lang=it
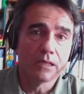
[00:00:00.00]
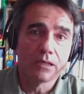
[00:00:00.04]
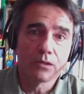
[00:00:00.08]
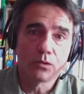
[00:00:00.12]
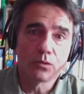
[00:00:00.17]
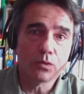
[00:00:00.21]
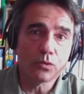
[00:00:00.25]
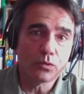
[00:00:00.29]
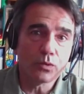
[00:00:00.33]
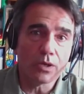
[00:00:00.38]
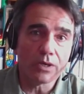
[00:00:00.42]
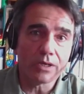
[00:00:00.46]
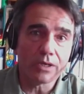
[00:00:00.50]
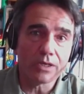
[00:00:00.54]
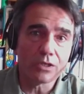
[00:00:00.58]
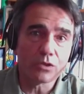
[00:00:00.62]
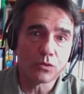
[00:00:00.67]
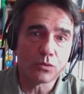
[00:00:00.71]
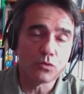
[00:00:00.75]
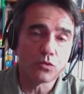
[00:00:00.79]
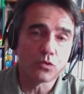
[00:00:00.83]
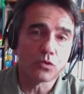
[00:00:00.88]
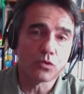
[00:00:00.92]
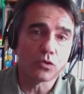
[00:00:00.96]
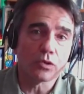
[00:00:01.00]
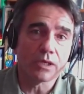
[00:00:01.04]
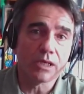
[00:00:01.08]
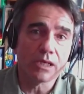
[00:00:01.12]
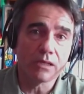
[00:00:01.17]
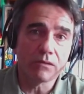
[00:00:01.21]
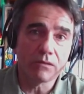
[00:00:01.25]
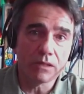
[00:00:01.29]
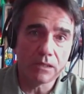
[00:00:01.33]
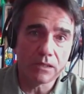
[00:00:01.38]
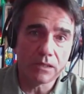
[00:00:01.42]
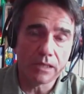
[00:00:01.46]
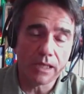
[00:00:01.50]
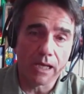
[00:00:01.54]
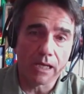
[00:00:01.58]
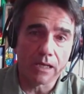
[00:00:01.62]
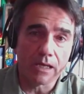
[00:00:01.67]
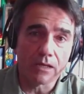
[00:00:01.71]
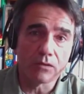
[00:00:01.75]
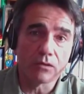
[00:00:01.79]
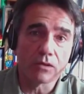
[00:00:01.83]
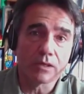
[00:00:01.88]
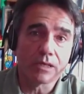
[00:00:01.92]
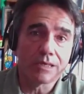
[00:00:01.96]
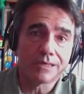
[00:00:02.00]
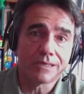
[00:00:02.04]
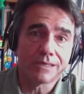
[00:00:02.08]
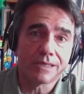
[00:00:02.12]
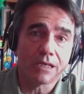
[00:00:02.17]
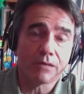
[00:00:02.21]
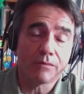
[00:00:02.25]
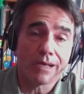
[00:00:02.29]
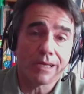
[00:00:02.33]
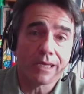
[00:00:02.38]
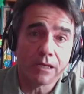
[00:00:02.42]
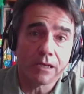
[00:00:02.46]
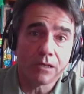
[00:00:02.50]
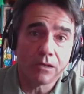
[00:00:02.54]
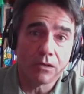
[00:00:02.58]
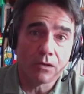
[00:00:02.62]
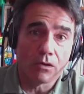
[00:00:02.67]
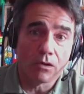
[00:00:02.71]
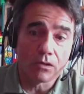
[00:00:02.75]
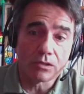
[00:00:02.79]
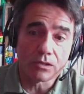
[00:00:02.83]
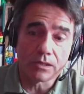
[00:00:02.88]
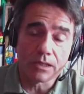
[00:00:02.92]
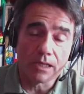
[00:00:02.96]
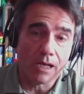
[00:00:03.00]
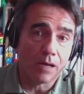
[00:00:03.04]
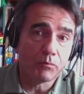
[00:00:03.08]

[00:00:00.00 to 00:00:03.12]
tutto il resto è un giochino interno Appunto. che serve a che cosa?